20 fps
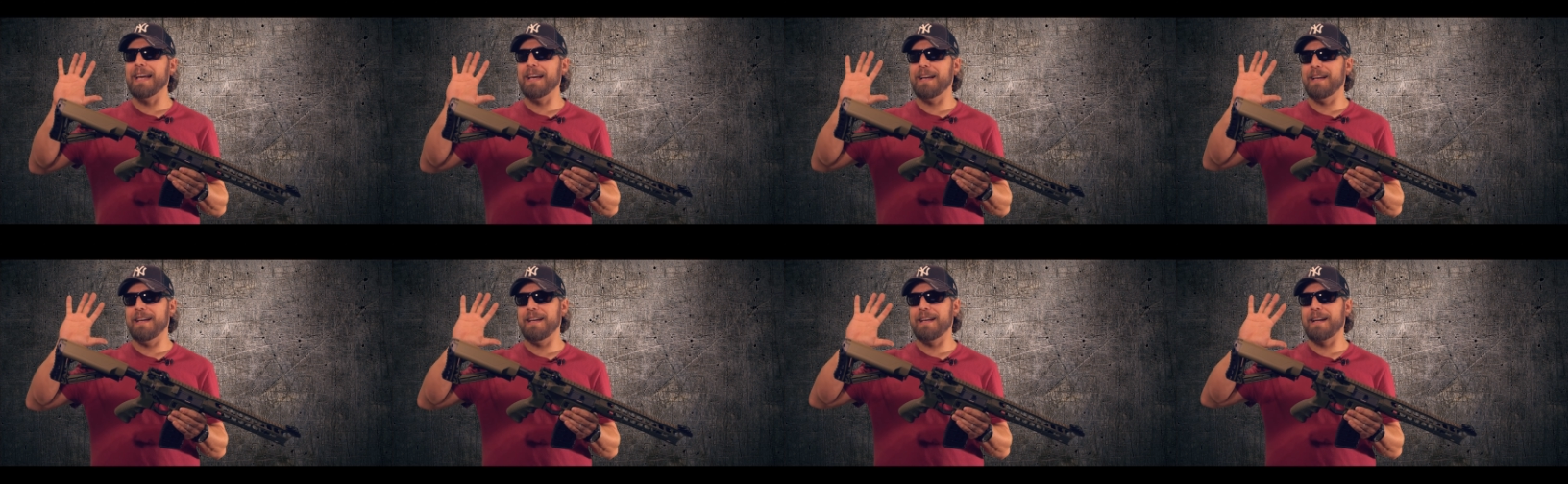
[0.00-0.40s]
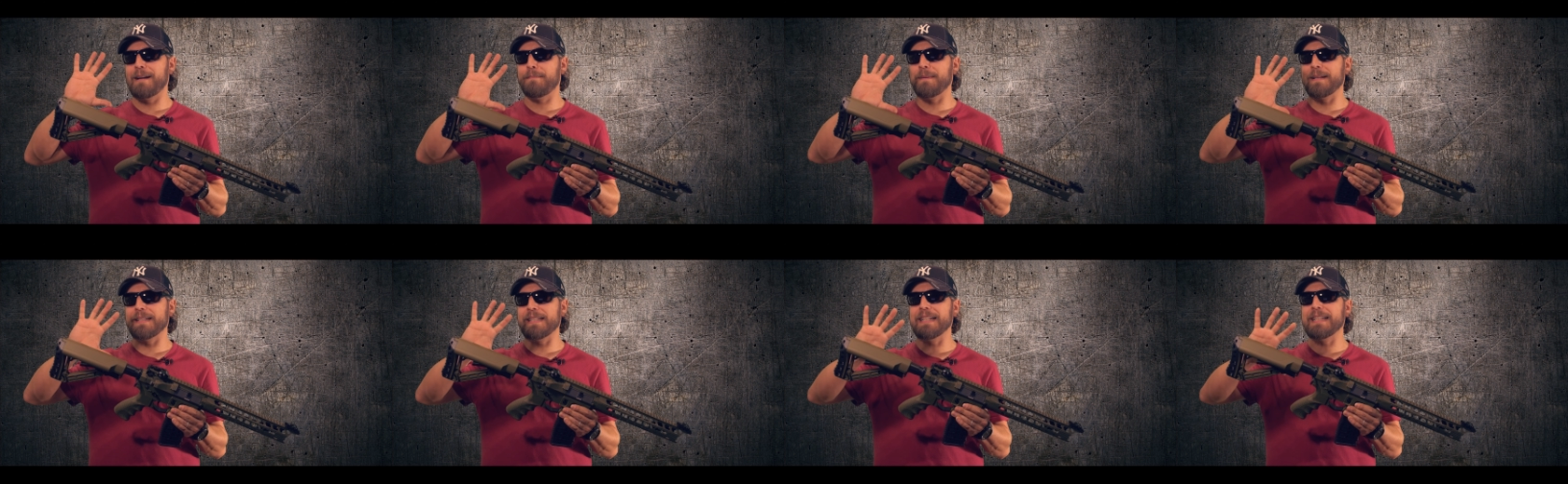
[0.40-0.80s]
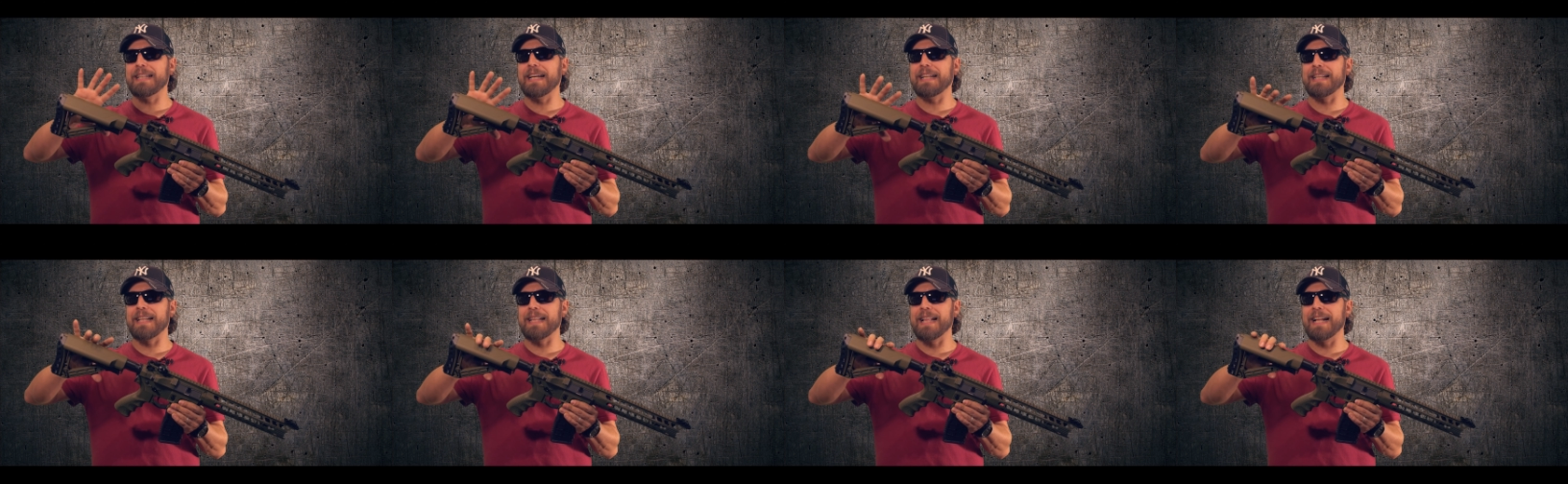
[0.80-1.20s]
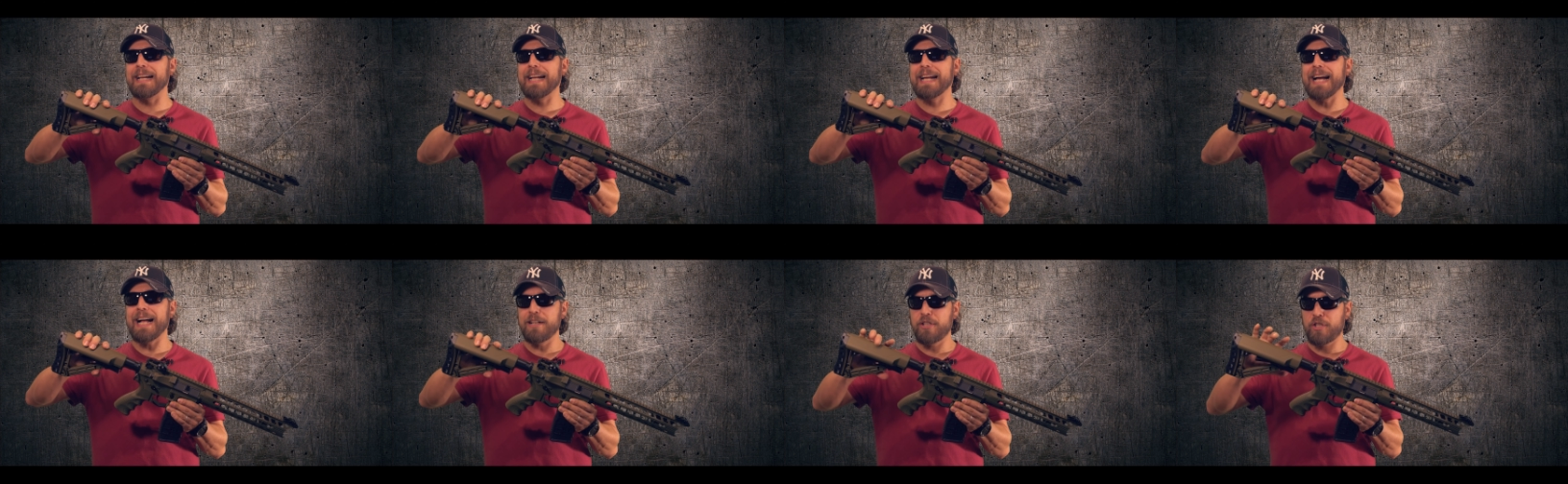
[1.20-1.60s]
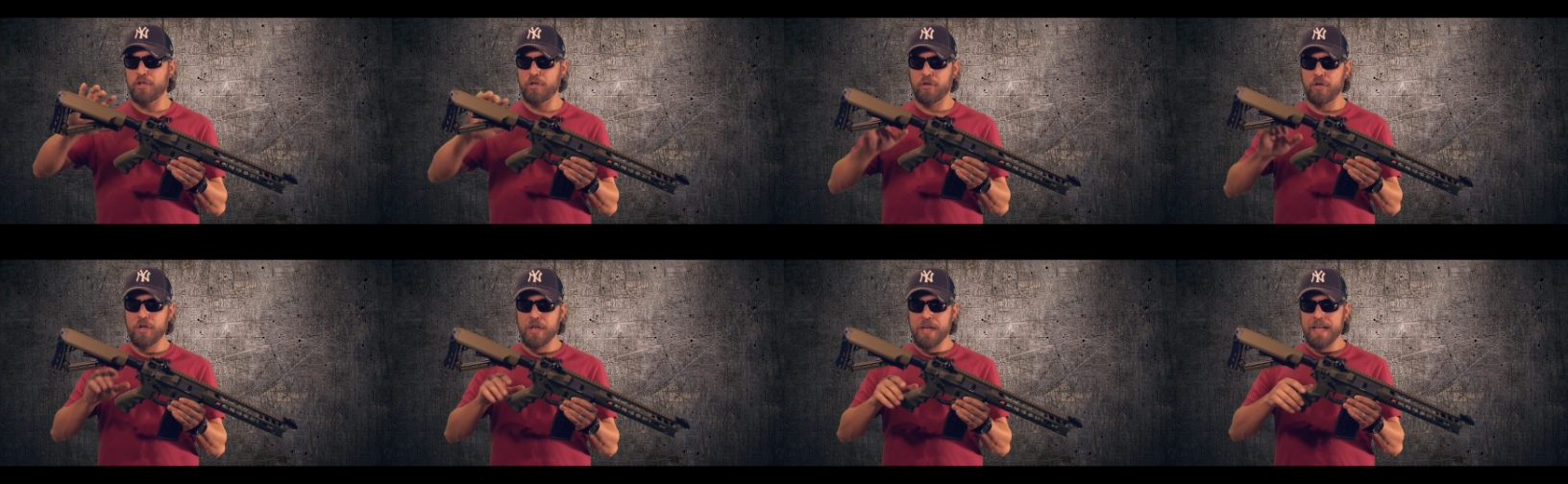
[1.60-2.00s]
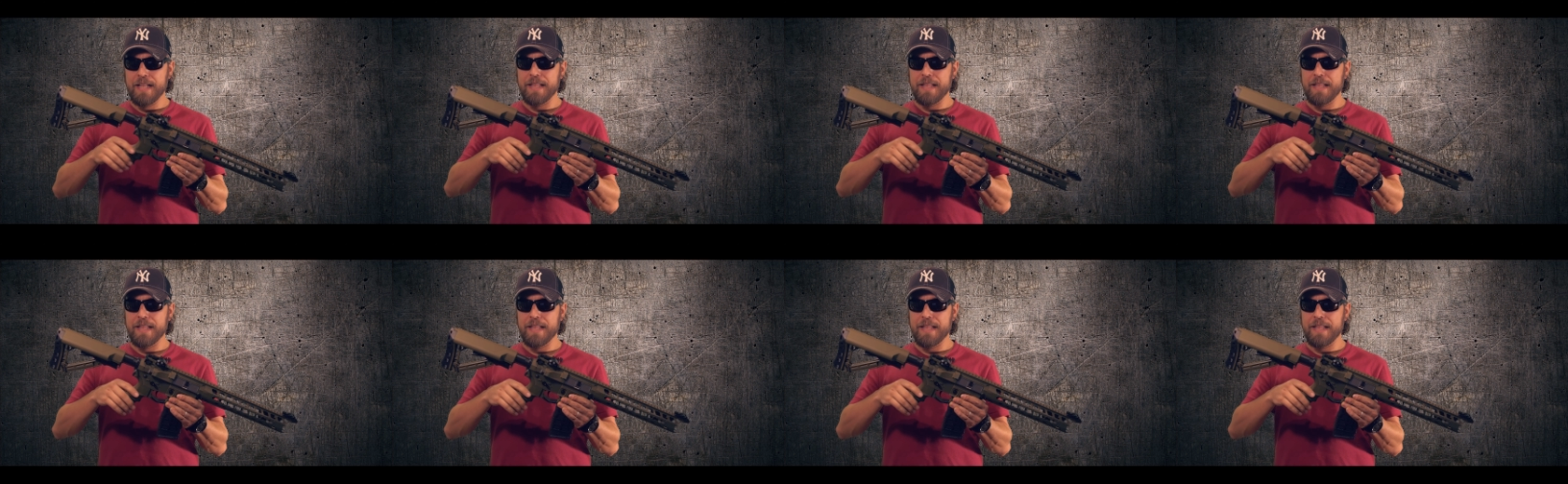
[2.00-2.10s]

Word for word: eh, rappresentata dal calcio,